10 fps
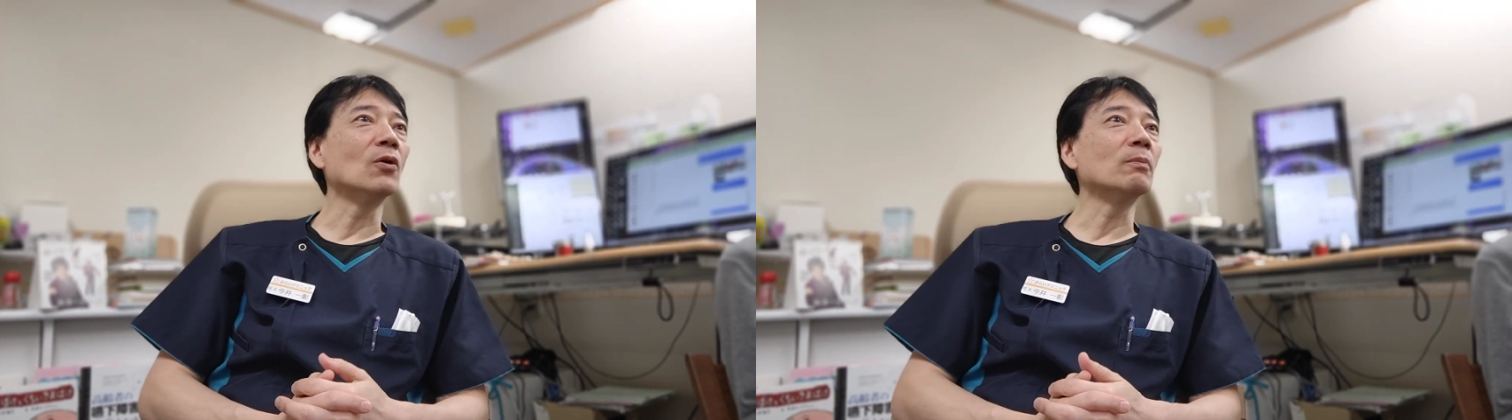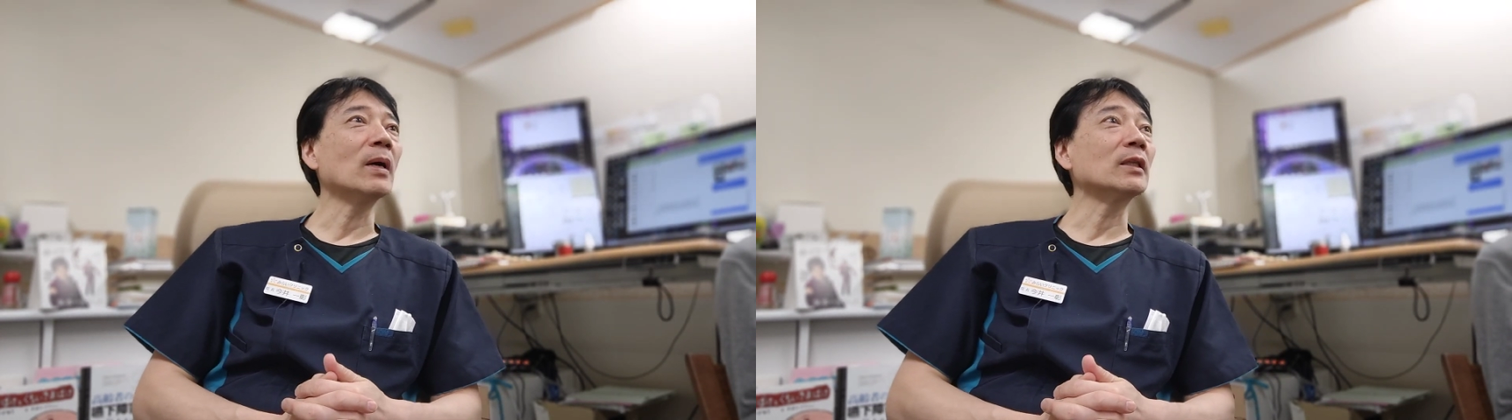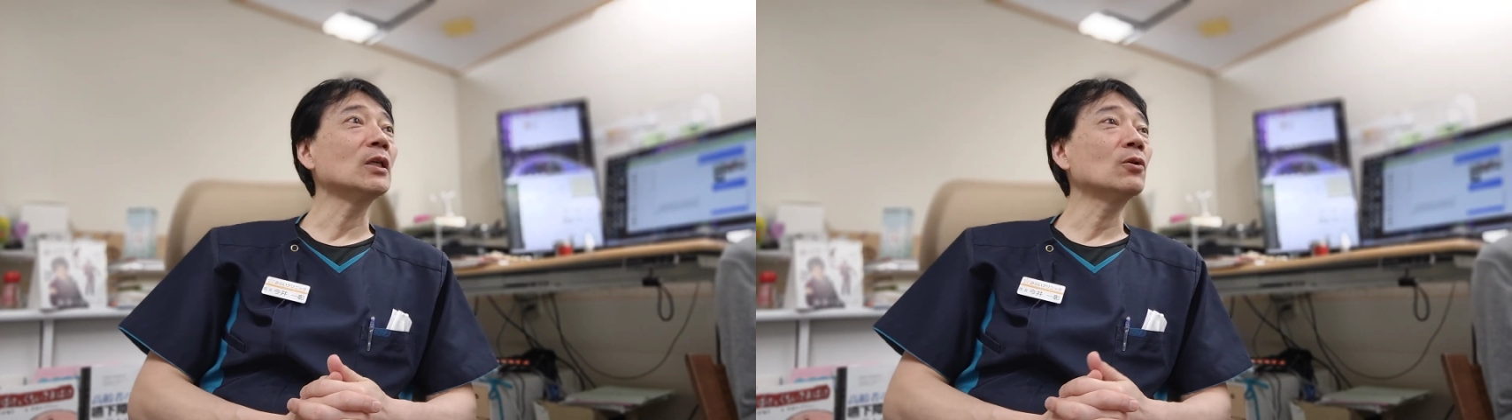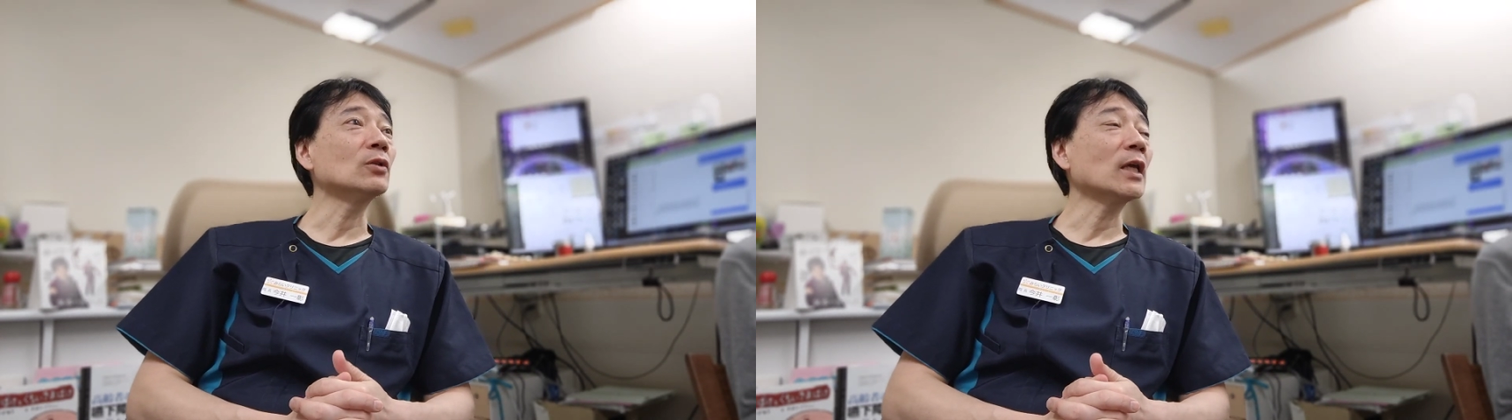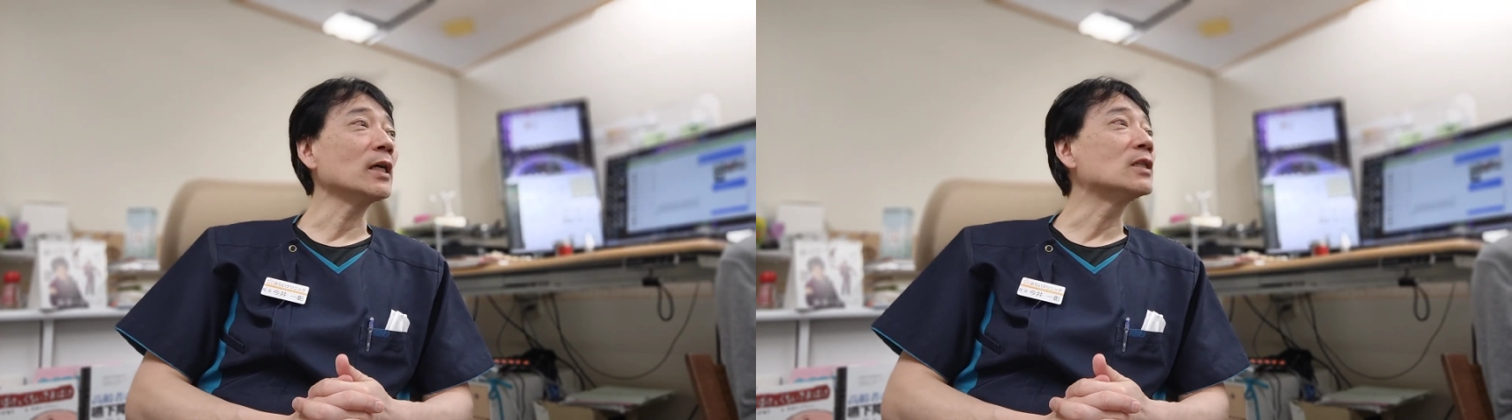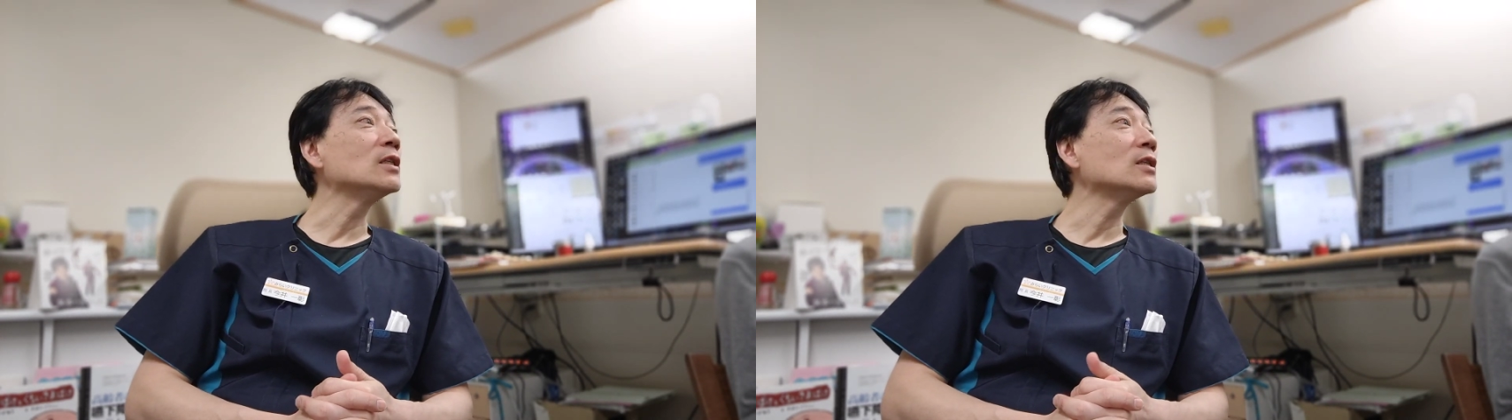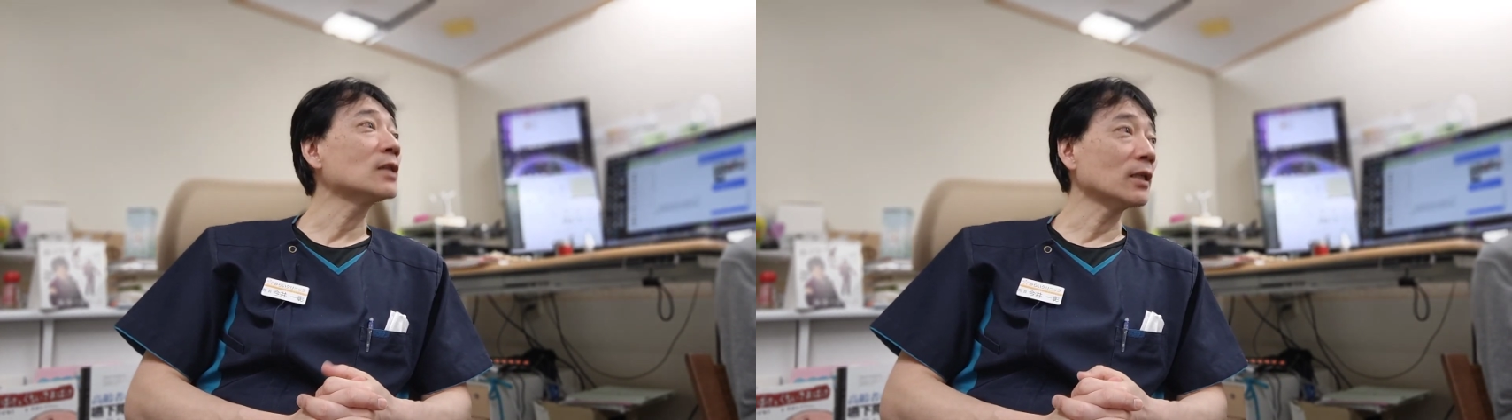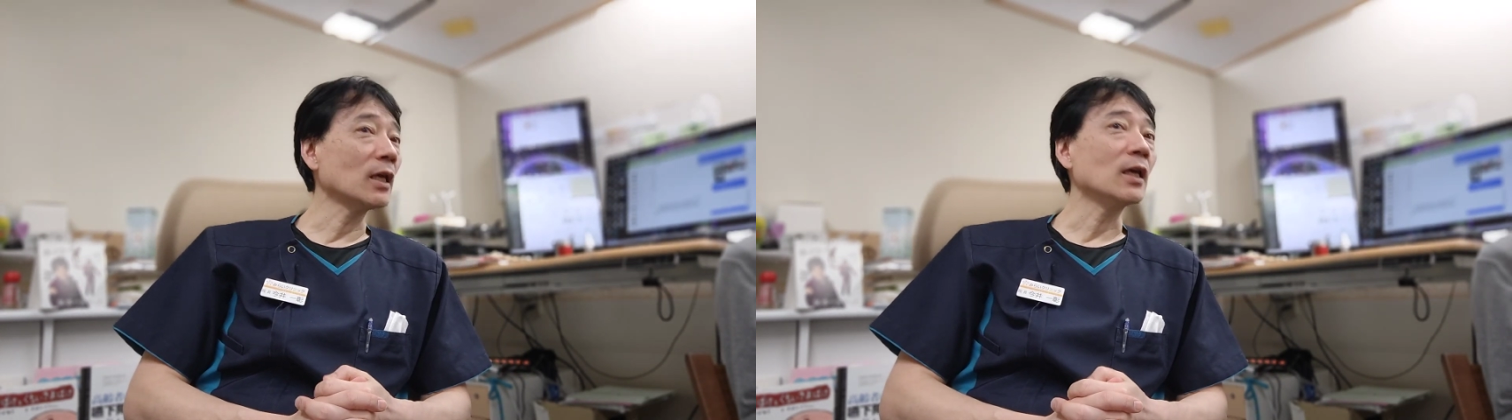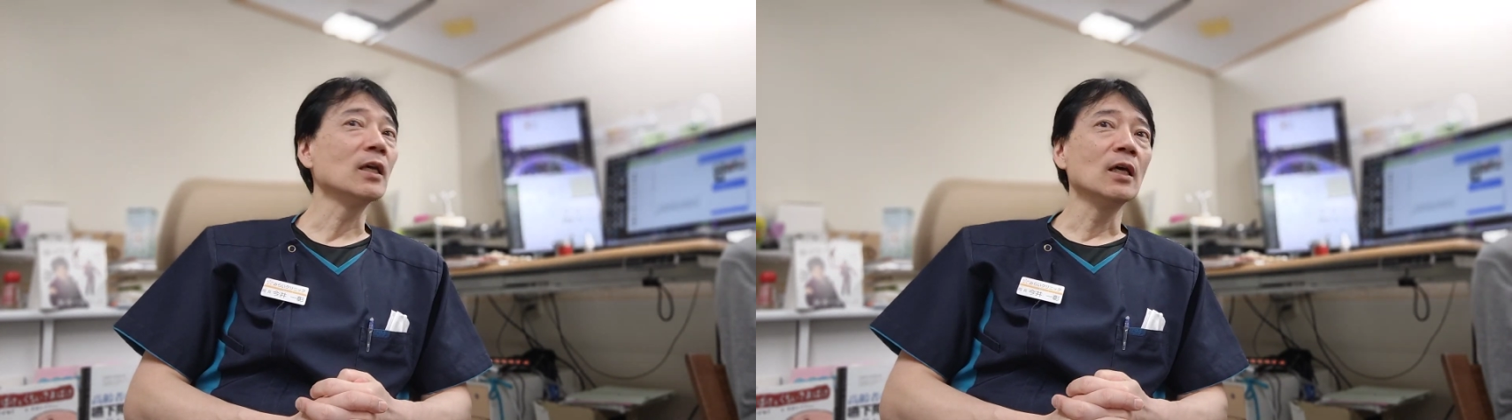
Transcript: まあ、日本の第一人者で、